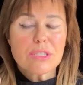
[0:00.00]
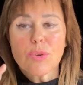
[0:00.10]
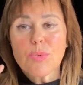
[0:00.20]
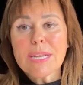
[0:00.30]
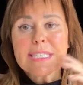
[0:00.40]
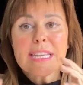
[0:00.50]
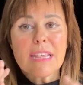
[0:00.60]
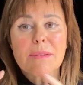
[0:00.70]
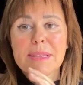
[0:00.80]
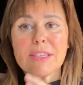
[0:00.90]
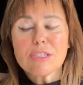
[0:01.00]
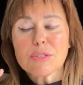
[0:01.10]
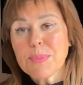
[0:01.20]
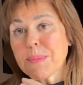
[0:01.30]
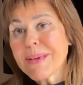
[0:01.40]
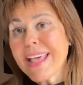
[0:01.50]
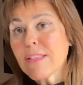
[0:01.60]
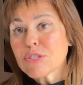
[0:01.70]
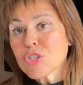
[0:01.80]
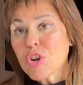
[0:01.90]
Son una serie de vídeos
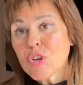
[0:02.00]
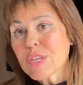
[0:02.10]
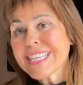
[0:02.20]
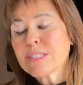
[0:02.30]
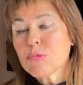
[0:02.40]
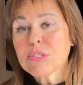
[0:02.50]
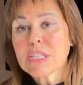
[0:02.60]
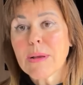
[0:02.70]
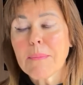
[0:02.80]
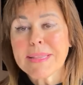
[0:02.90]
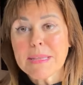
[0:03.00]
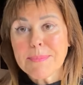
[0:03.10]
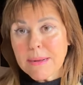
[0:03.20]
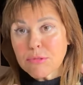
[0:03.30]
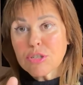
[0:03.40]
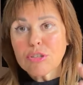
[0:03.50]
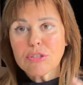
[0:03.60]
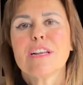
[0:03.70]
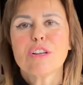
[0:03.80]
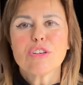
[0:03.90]
preparados solo y exclusivamente para
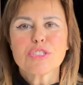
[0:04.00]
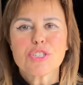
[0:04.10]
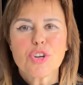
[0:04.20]
vosotros, los